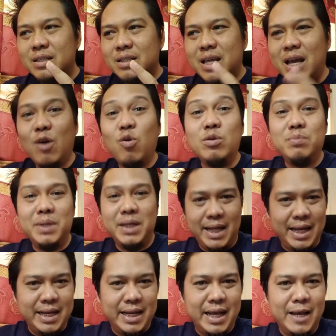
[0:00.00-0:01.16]
ถ้าคนมีเล
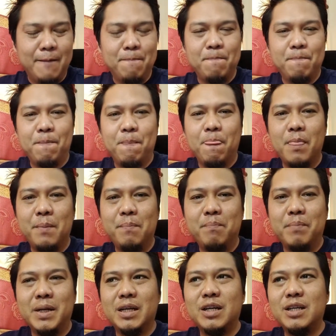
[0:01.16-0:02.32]
ขเนี้ยมั
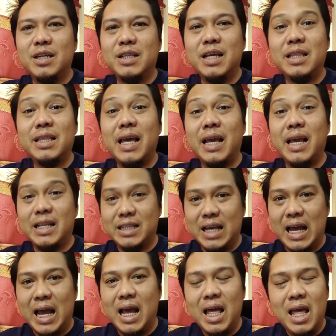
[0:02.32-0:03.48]
นก็จะได้แต่งงานช้า
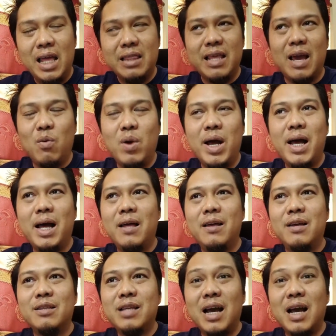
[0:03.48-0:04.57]
แต่ว่าถ้า